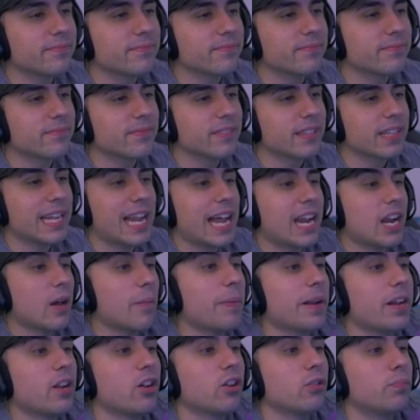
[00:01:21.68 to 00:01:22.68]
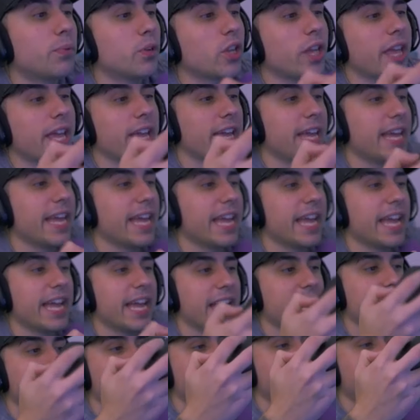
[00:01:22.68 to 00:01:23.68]
Claro, pero
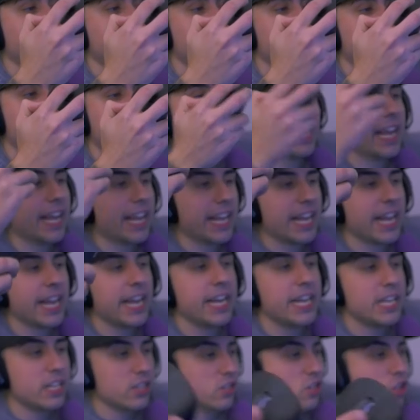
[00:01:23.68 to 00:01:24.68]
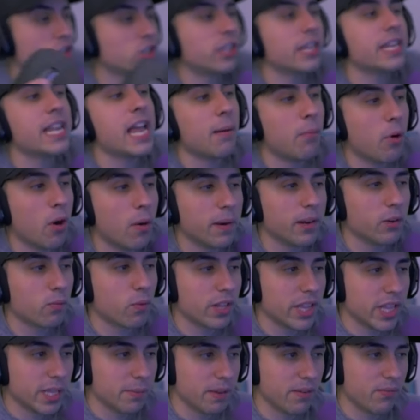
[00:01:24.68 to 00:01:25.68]
porque no tenía móvil
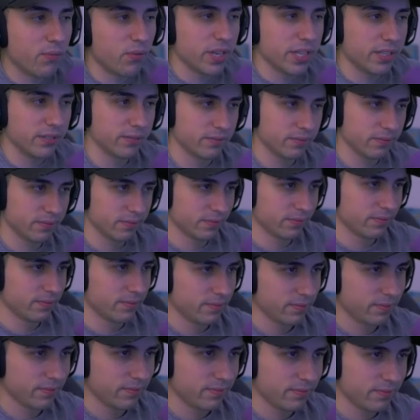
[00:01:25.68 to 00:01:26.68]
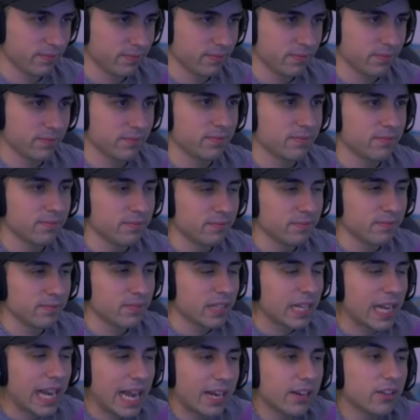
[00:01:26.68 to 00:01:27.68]
cuando me fui. Ah.
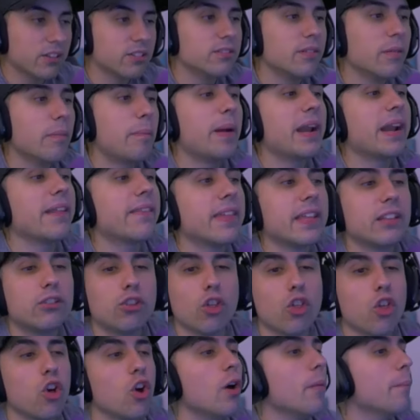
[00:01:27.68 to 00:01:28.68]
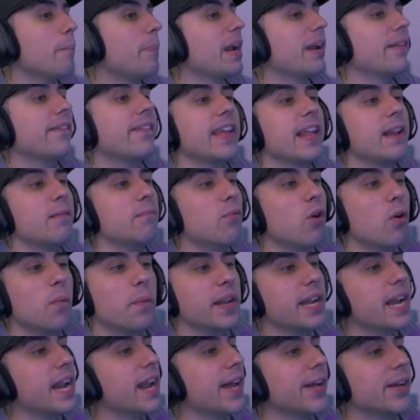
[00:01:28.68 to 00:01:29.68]
Claro, perdí todo, perdí el móvil
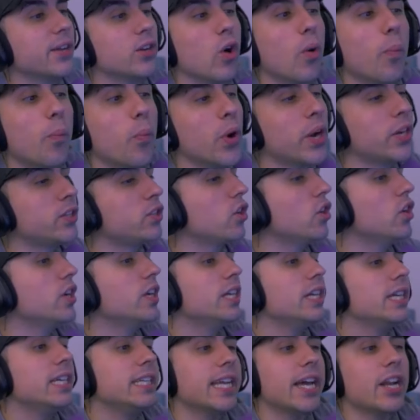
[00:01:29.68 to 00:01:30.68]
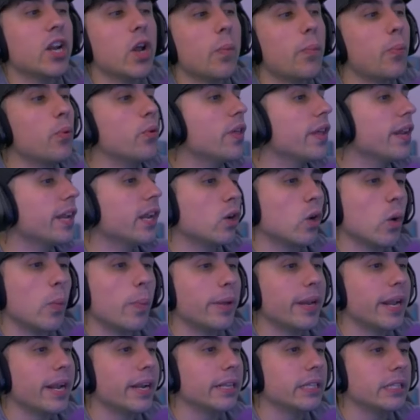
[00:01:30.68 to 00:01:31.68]
en el aeropuerto y ya no pude
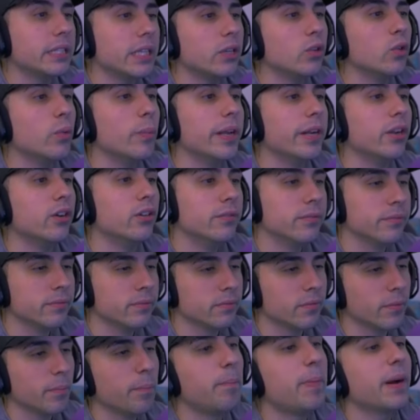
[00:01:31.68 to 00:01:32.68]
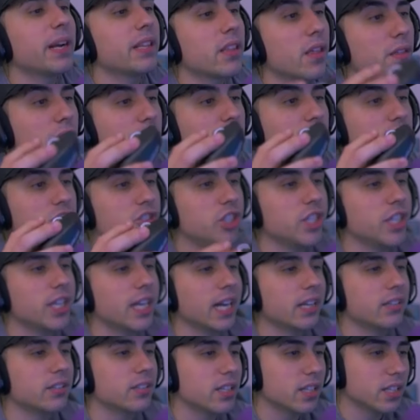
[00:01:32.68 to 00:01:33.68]
recuperar ese. ¿Y cómo me has llamado? Perdí 100
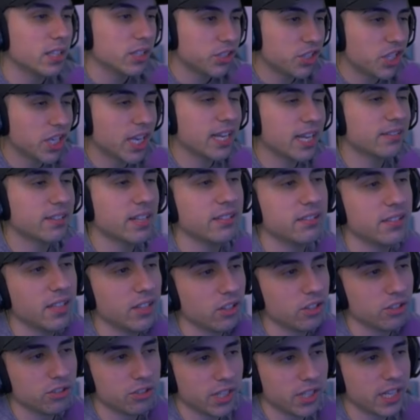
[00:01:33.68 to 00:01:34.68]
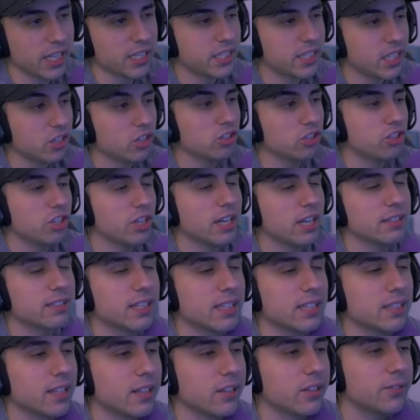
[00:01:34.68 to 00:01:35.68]
chicas. Chica 32, sigue siendo chica
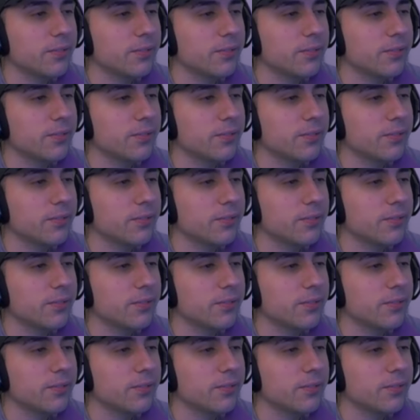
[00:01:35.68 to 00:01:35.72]
32.